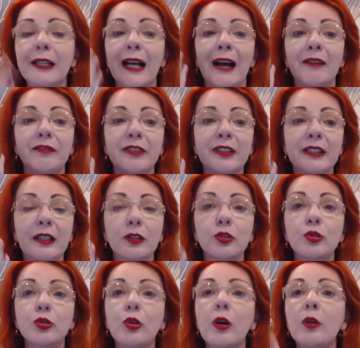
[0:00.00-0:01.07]
A vida
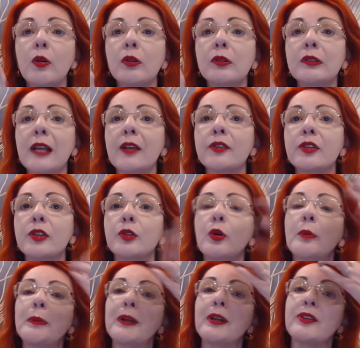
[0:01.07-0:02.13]
só acontece
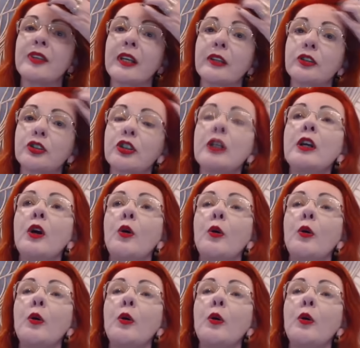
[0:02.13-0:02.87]
no presente.